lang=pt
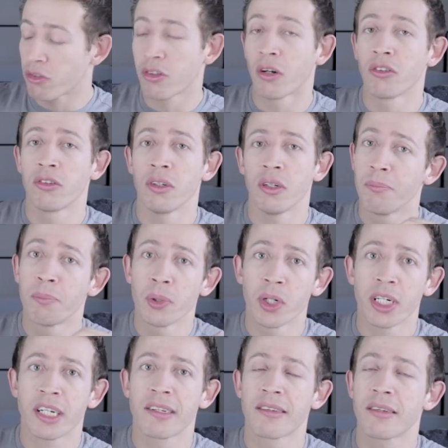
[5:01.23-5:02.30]
o som de
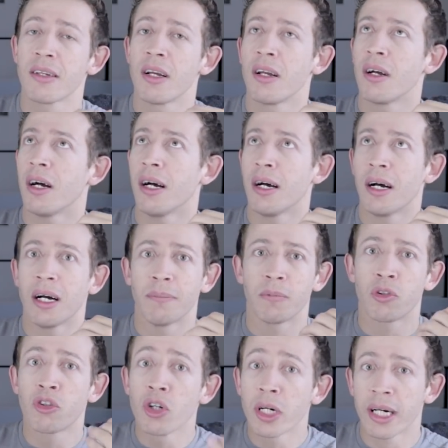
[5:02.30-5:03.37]
books, uh,
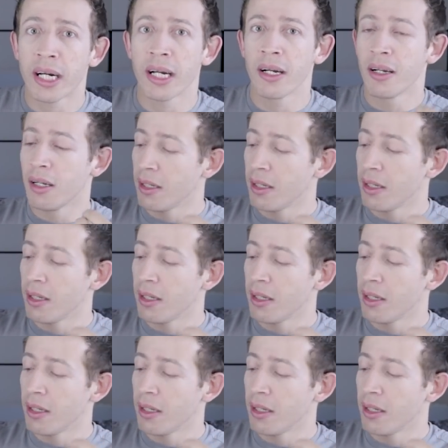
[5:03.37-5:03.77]
took,